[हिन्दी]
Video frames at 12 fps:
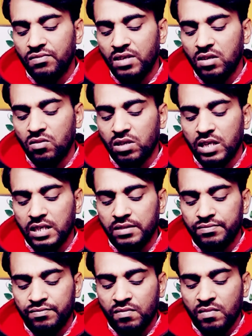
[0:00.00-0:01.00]
फेल हो गया
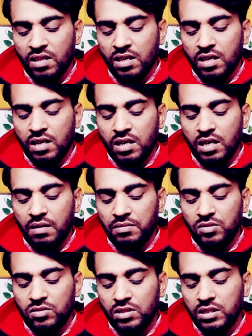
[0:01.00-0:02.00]
अब
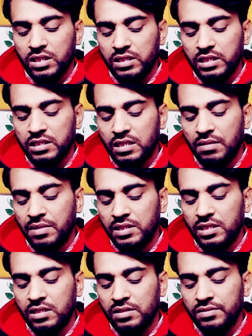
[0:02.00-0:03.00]
यूज़ करते हैं तीसरा
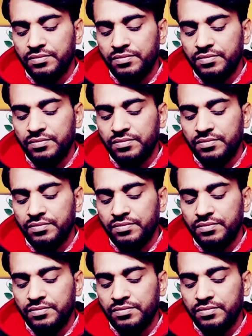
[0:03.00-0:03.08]
मेथड